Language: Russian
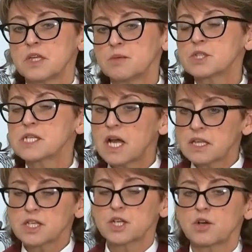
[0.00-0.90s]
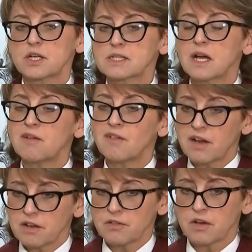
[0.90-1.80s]
эмоционируя,
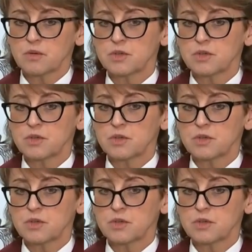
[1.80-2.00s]
разговаривая,